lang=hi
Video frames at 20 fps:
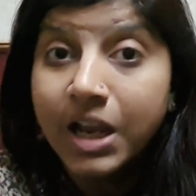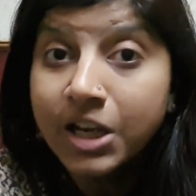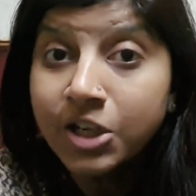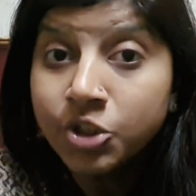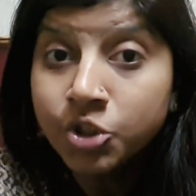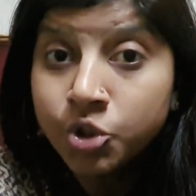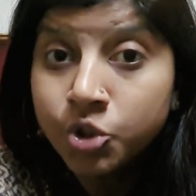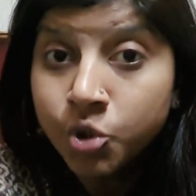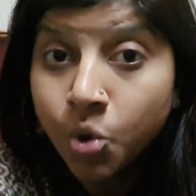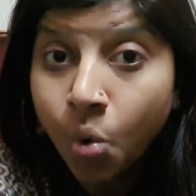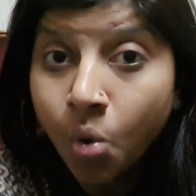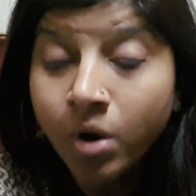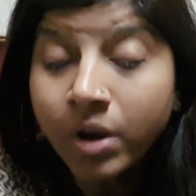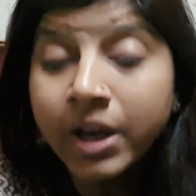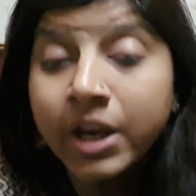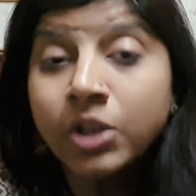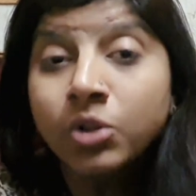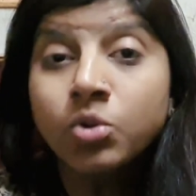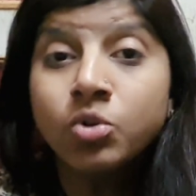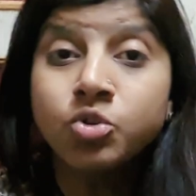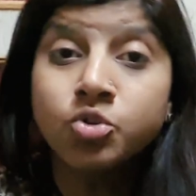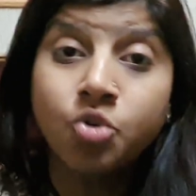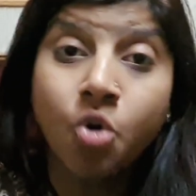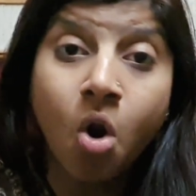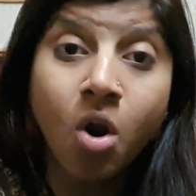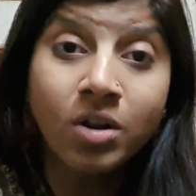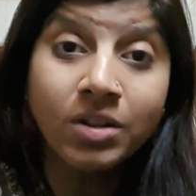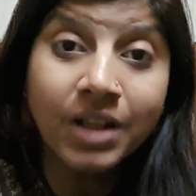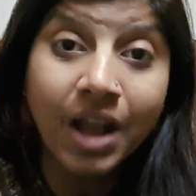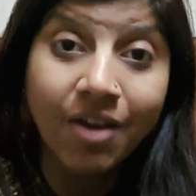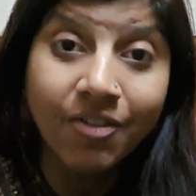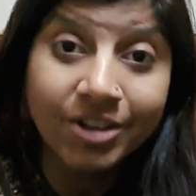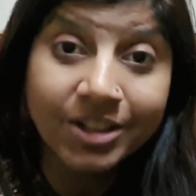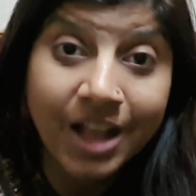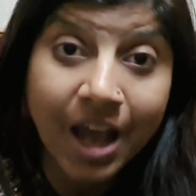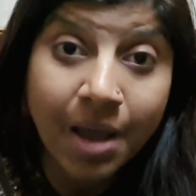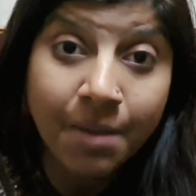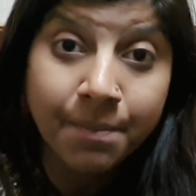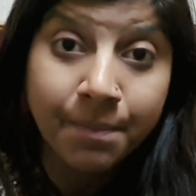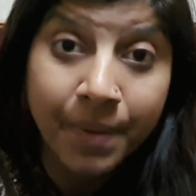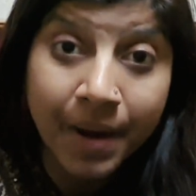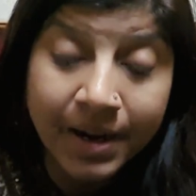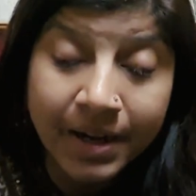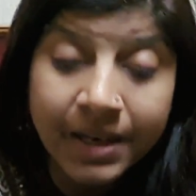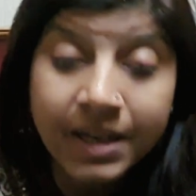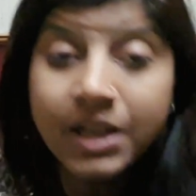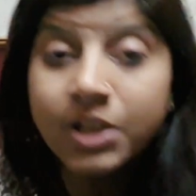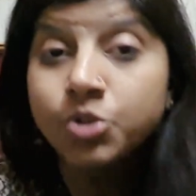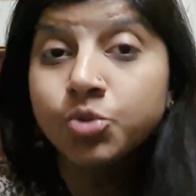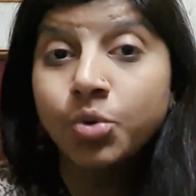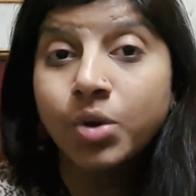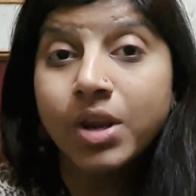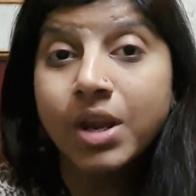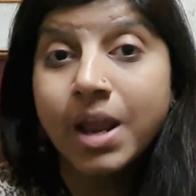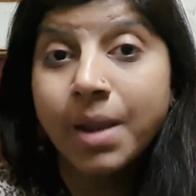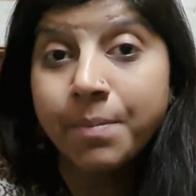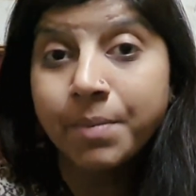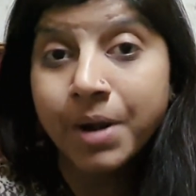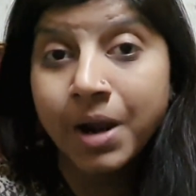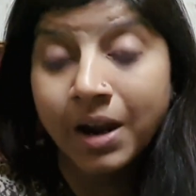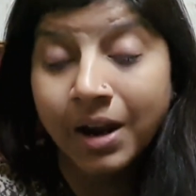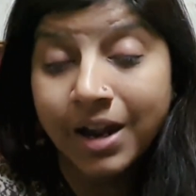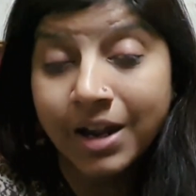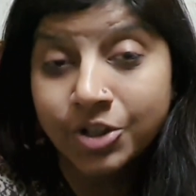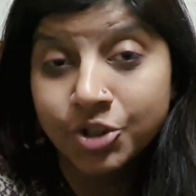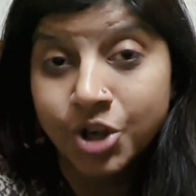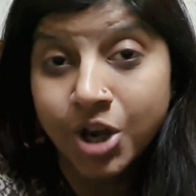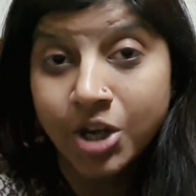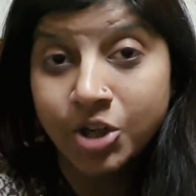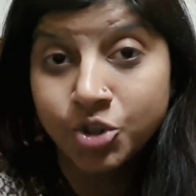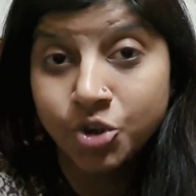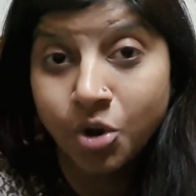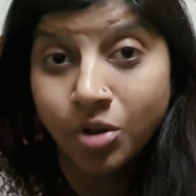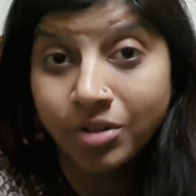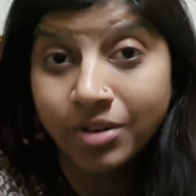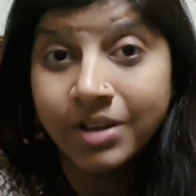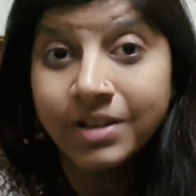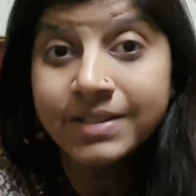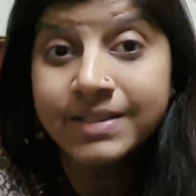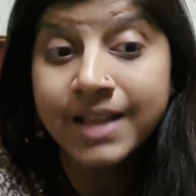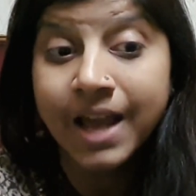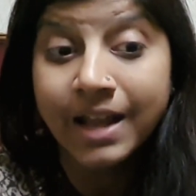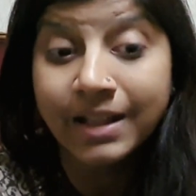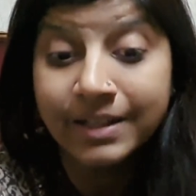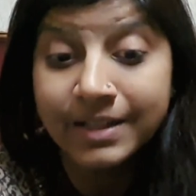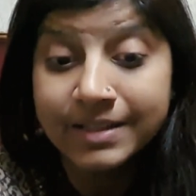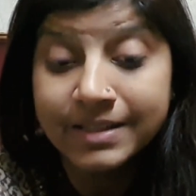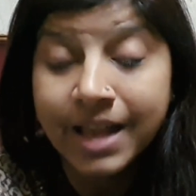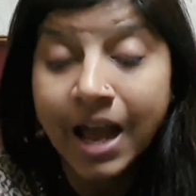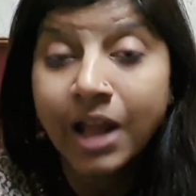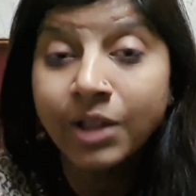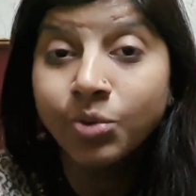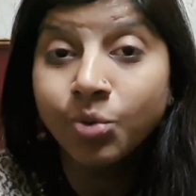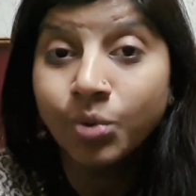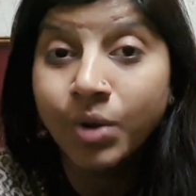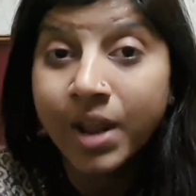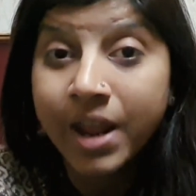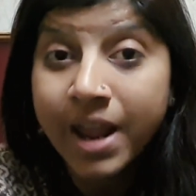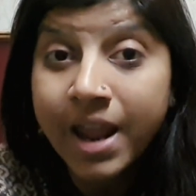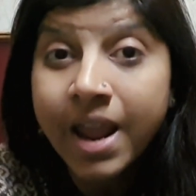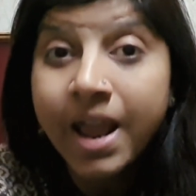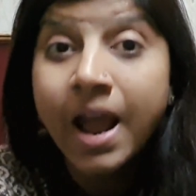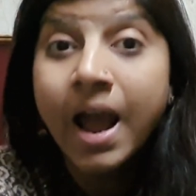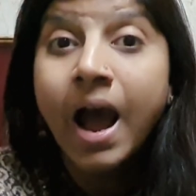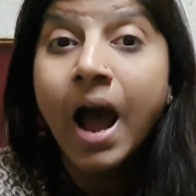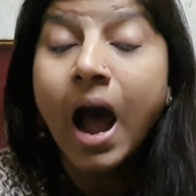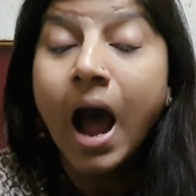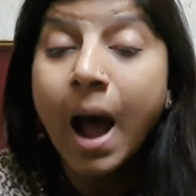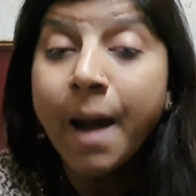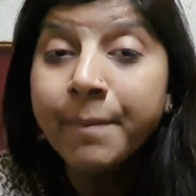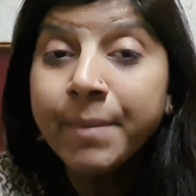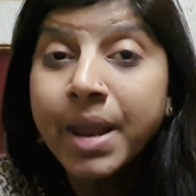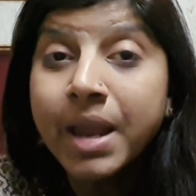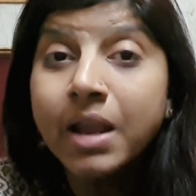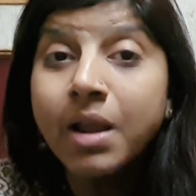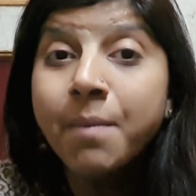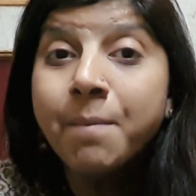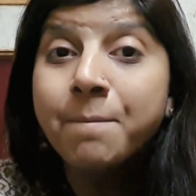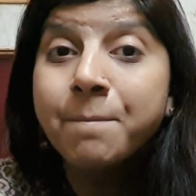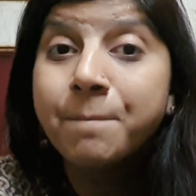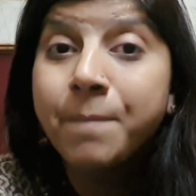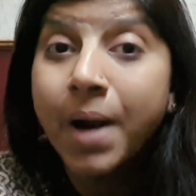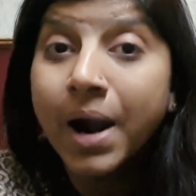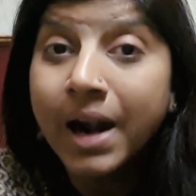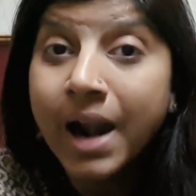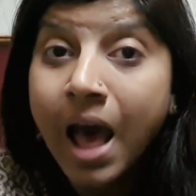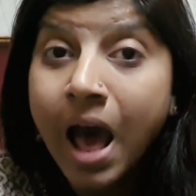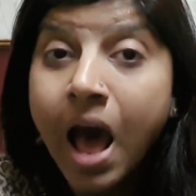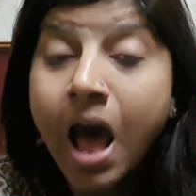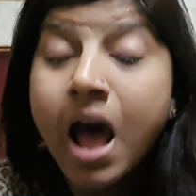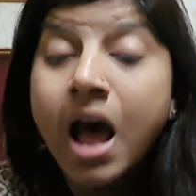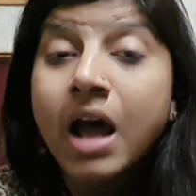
इस शो की तो स्ट्रॉन्ग दावेदार बन ही चुकी है प्रियंका चहर चौधरी साथ ही साथ उन्हें अब एक बड़ा